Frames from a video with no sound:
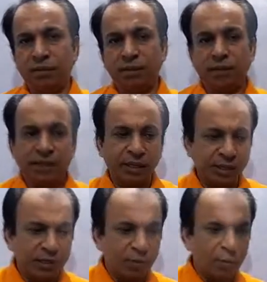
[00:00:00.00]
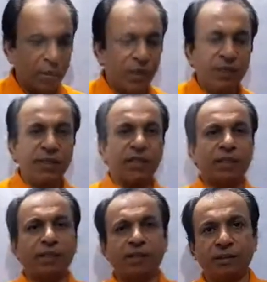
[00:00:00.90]
इसकी एनर्जी कुछ घट
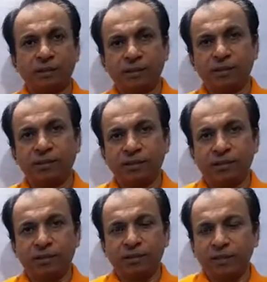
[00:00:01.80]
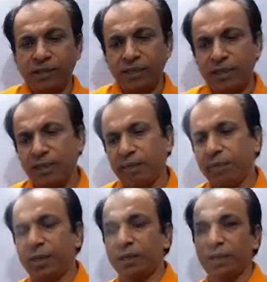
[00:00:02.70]
जाती है इसलिए
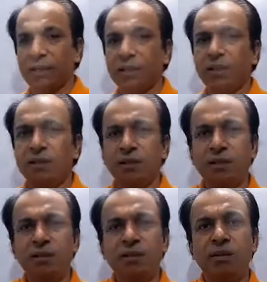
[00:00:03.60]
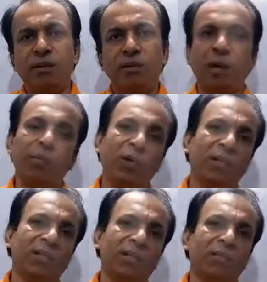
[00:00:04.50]
बेंड कर जाती है तो आप
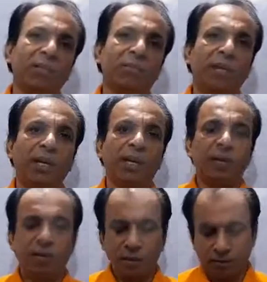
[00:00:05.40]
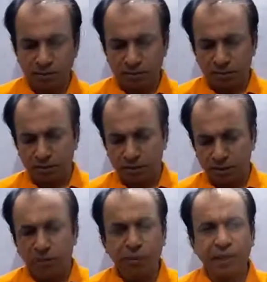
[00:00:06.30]
बोलेंगे सर समझ में नहीं आया
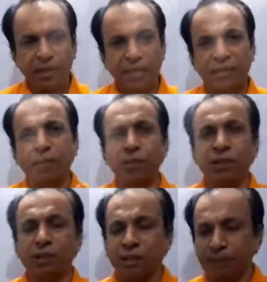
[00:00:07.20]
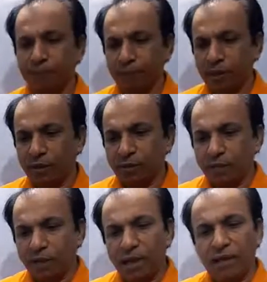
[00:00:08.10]
सिंपल एक एग्जाम्पल देते हैं
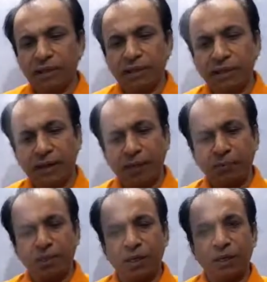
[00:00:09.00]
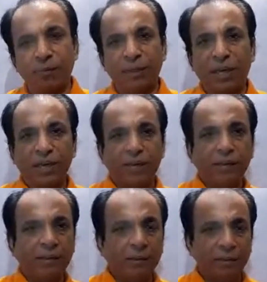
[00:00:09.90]
मान लेते हैं आप सड़क पे जा रहे
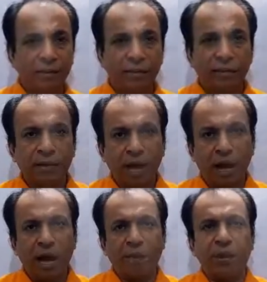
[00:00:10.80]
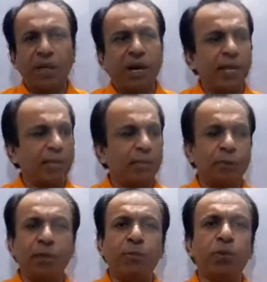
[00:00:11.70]
हैं आपकी गाड़ी की
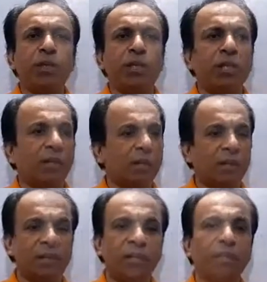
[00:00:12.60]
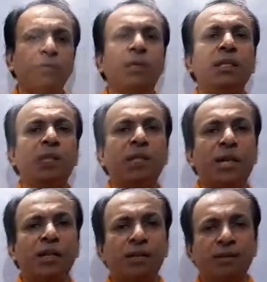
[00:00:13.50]
स्पीड बहुत अच्छी है सत्तर अस्सी की स्पीड से आप जा
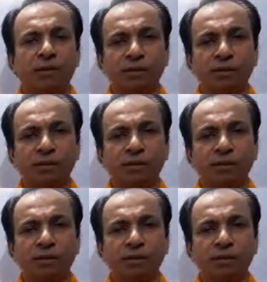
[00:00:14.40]
रहे हैं